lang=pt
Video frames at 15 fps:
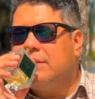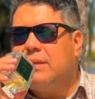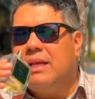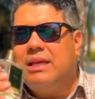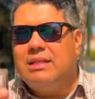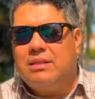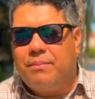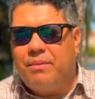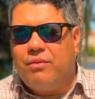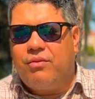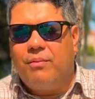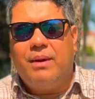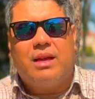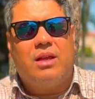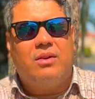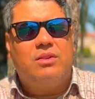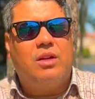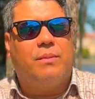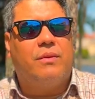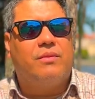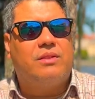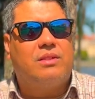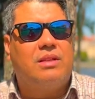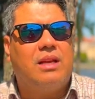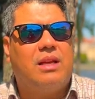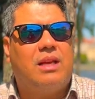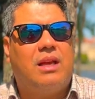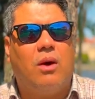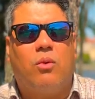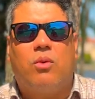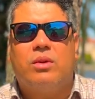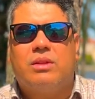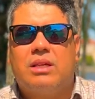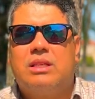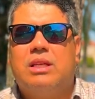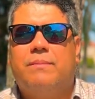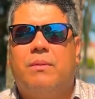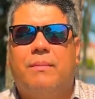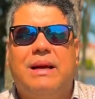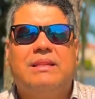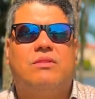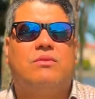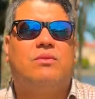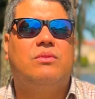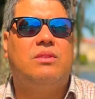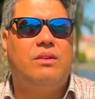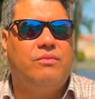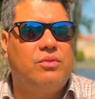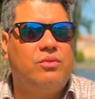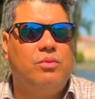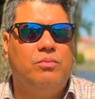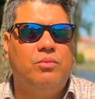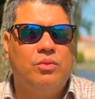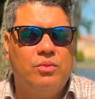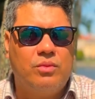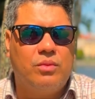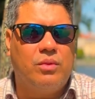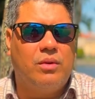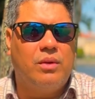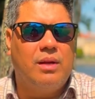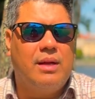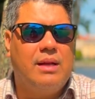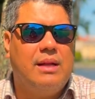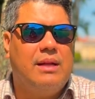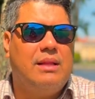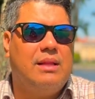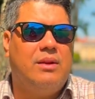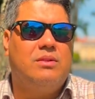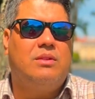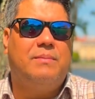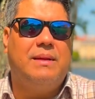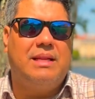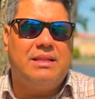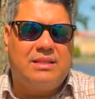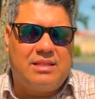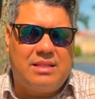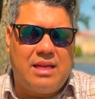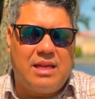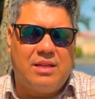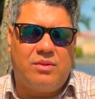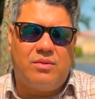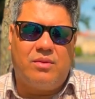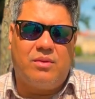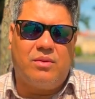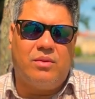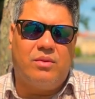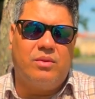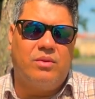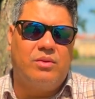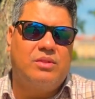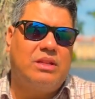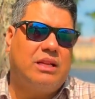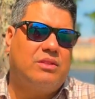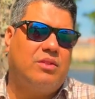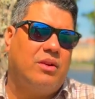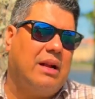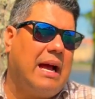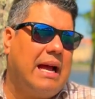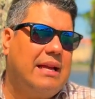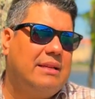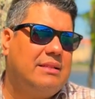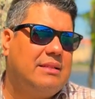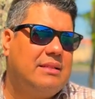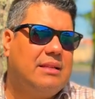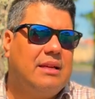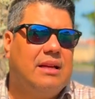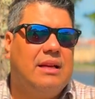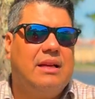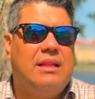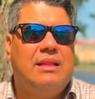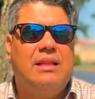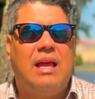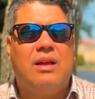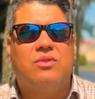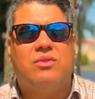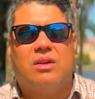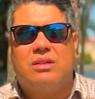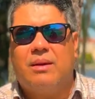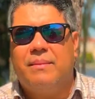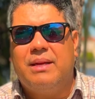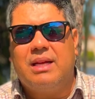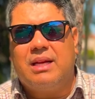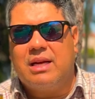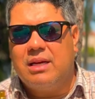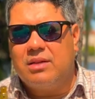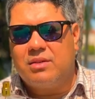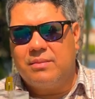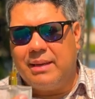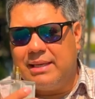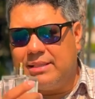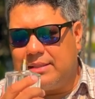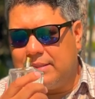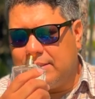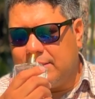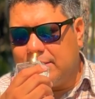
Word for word: Esse perfume aqui eu digo para você que é o contratipo mais exclusivo do mundo. Não desmerecendo os nacionais, nem os norte-americanos, mas